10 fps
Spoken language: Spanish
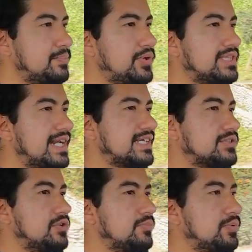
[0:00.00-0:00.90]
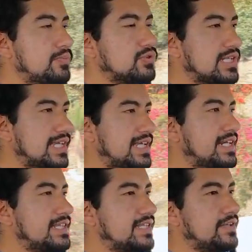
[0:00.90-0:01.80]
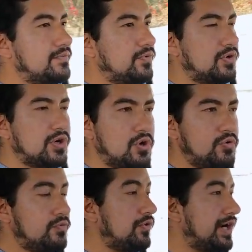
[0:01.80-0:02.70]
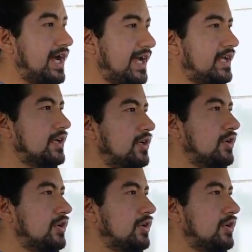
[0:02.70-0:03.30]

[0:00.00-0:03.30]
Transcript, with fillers: tipo de tracción, podemos elegir entre 4Low, 4High